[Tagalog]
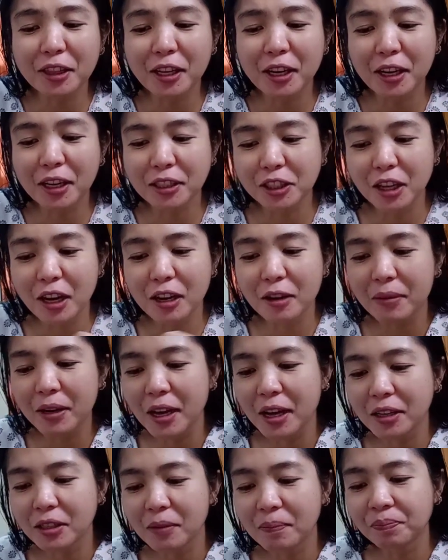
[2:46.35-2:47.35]
talaga sa Jollibee
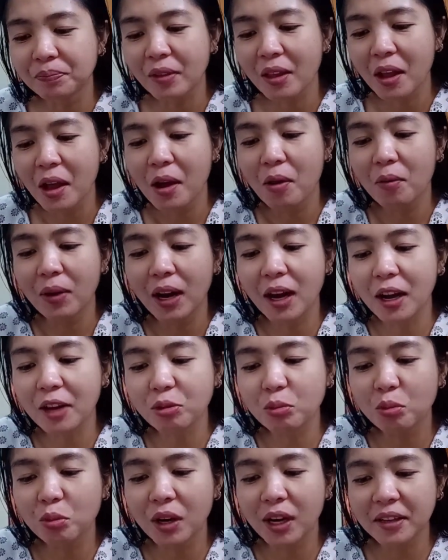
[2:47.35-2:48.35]
guys. Walang
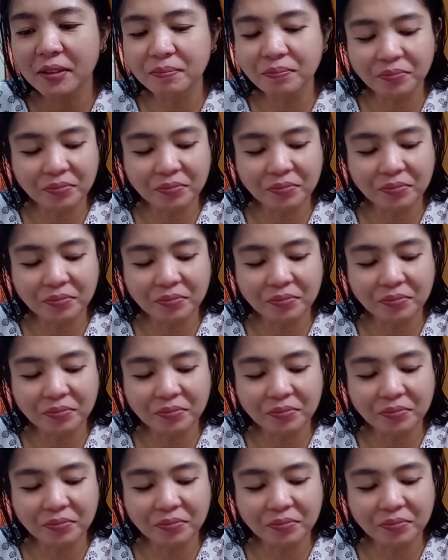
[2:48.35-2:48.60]
katulad.